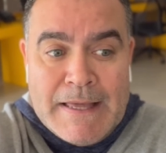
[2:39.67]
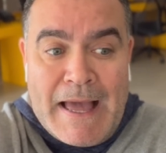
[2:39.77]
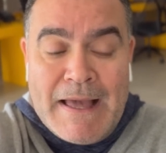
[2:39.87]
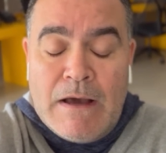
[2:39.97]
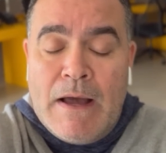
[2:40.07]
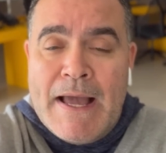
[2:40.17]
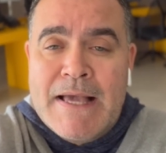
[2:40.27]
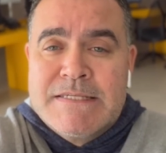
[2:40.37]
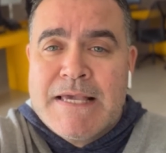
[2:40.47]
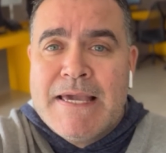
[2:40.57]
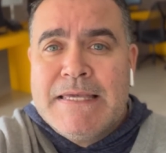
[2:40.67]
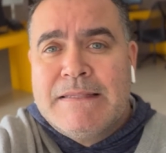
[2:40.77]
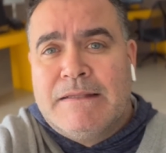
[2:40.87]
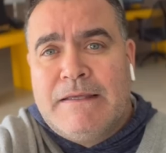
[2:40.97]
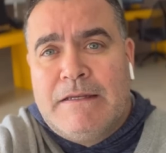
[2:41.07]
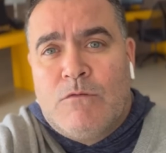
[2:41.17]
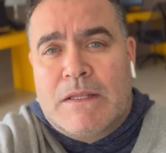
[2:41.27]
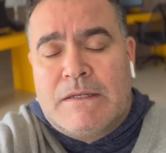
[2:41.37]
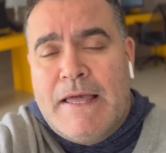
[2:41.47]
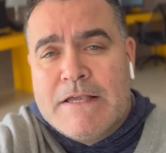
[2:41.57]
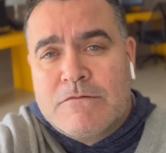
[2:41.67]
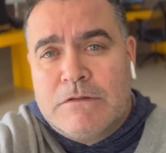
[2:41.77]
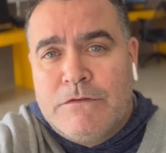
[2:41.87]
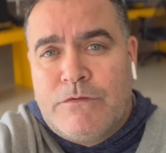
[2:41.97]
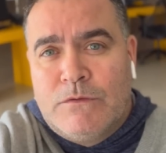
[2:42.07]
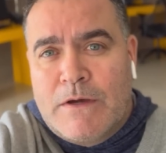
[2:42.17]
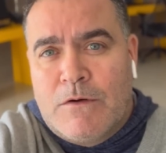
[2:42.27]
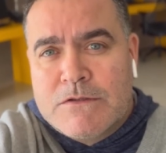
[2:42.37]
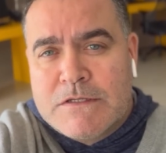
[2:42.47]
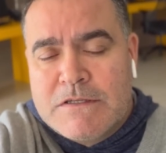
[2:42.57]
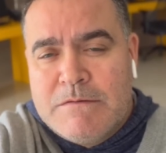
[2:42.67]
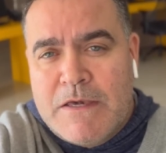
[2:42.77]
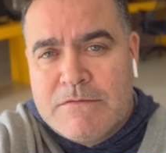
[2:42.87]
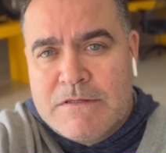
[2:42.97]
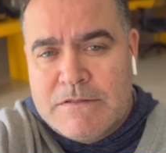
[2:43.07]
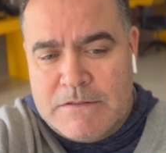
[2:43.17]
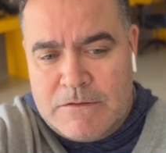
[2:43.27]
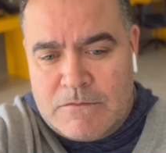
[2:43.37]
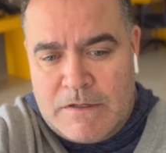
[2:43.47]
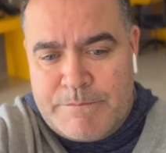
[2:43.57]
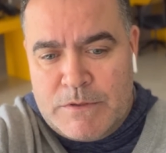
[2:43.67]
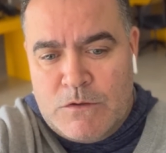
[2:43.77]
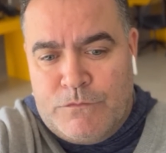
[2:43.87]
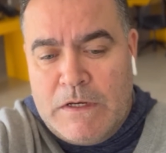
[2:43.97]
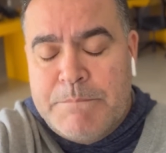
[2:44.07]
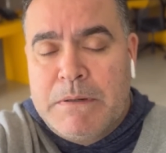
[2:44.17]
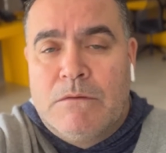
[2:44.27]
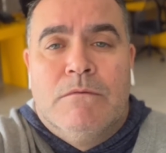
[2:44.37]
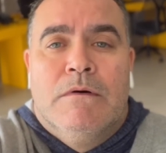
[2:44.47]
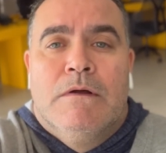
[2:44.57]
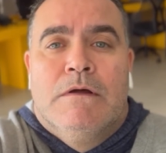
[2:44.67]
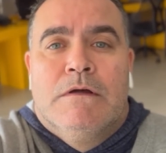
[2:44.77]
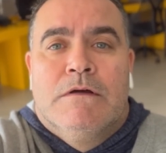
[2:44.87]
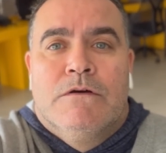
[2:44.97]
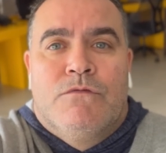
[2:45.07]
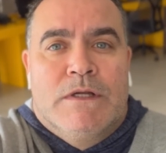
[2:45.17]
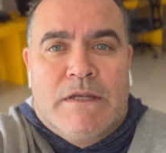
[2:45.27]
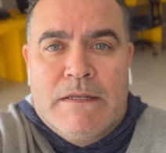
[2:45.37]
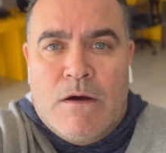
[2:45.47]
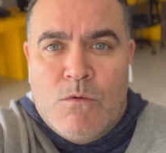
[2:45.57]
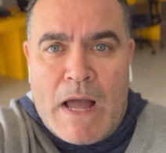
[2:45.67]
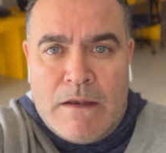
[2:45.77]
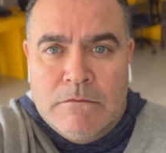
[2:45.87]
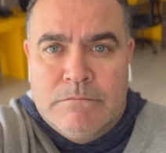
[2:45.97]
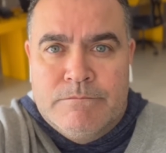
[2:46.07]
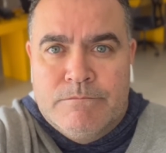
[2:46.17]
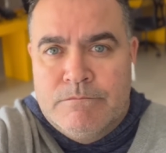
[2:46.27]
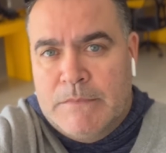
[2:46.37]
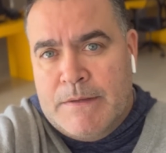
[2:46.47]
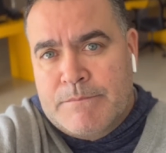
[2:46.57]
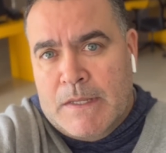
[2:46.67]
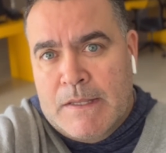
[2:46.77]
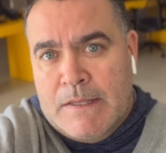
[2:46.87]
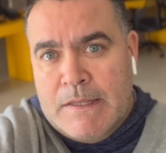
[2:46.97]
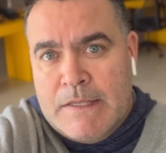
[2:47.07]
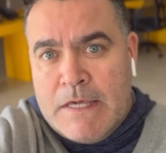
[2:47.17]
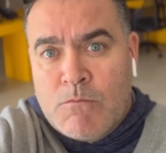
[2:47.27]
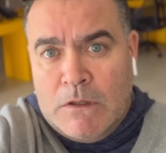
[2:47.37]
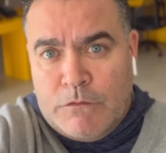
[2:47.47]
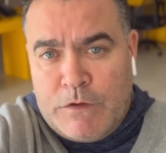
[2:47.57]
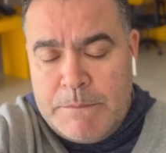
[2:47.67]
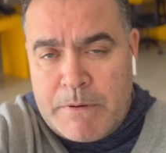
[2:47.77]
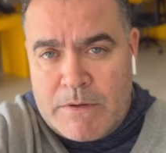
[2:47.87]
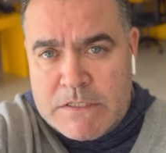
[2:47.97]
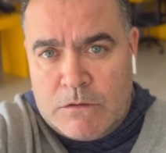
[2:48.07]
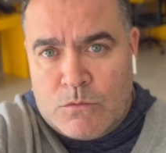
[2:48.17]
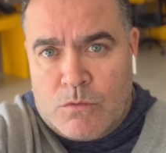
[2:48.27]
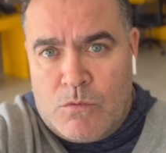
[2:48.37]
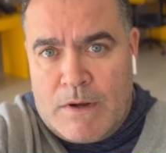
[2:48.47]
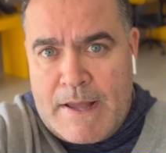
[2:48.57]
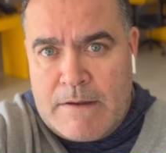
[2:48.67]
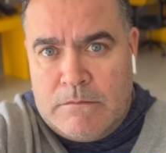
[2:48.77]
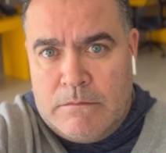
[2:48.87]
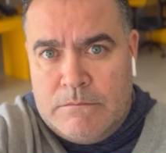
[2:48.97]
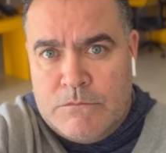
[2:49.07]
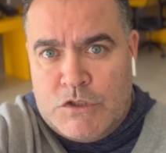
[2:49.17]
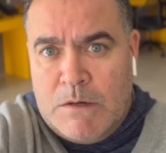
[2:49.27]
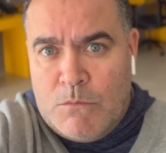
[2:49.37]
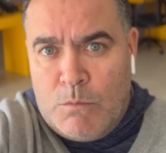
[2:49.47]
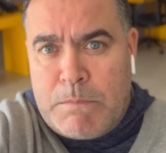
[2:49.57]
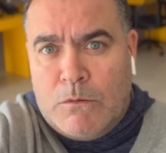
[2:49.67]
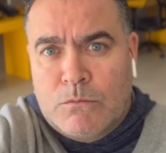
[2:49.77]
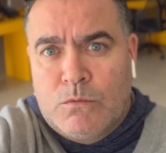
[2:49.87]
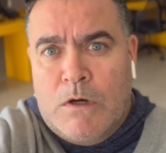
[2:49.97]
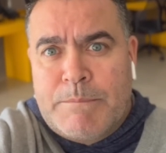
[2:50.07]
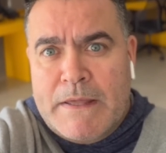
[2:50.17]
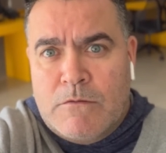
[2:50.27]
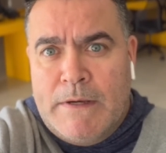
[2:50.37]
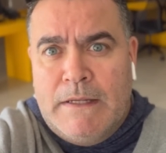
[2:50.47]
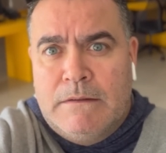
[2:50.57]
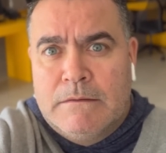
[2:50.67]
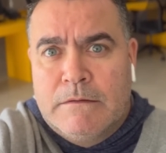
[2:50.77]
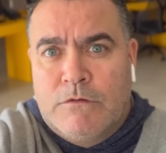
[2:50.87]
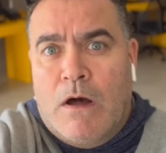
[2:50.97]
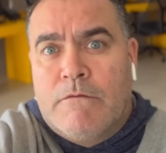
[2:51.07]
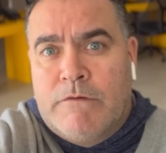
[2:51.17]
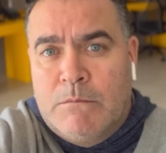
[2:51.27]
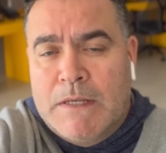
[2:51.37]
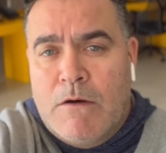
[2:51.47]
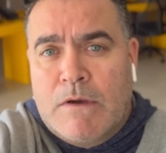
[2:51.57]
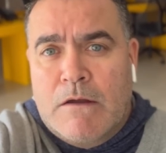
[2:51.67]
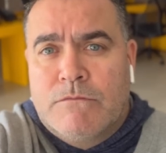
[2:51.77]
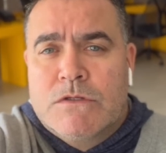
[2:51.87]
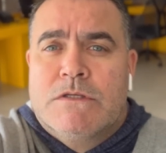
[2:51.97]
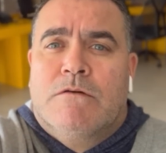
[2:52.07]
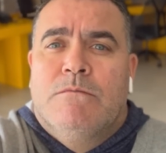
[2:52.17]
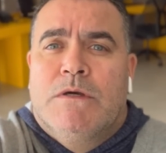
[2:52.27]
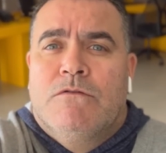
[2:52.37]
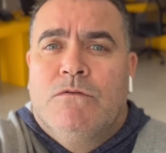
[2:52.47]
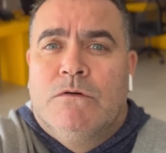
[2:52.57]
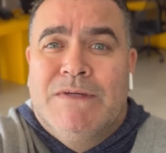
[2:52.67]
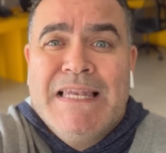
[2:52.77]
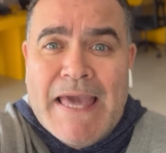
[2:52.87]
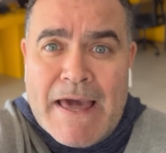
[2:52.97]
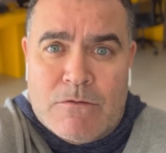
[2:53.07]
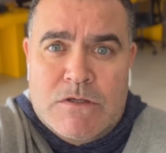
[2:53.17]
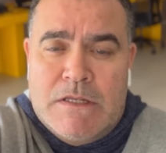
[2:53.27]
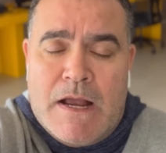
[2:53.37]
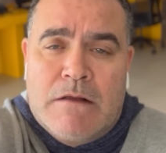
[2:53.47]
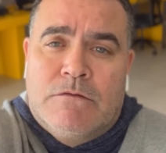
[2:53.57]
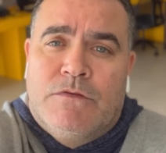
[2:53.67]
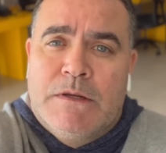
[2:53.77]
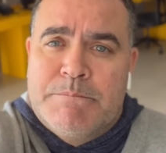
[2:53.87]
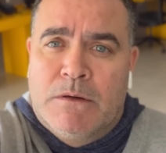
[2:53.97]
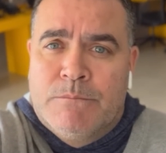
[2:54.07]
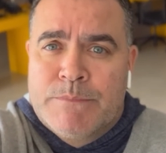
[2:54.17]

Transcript: a, a, saída dele do Atlético, que foi um negócio assim meio esquisito, né? Porque o Filipão foi treinar o Galo, né? E quando o Filipão acertou com o Galo, chamou o Paulo Turra para ir com ele. Falou, ó, vamos lá, eu quero você comigo de novo. ele era auxiliar do Filipão